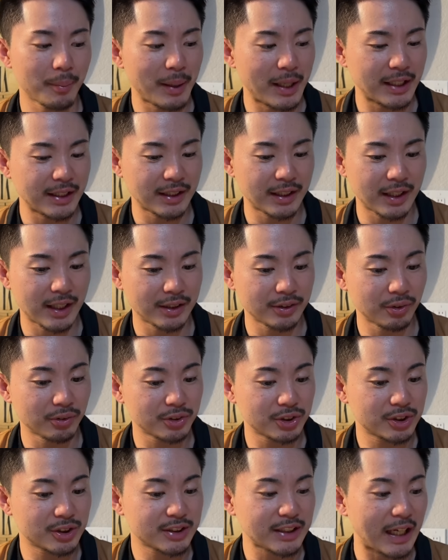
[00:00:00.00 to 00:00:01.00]
まあ、あ
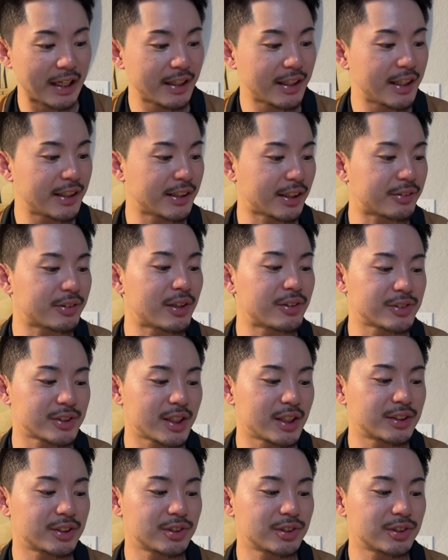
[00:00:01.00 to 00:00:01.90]
の、三連打食らうんですね。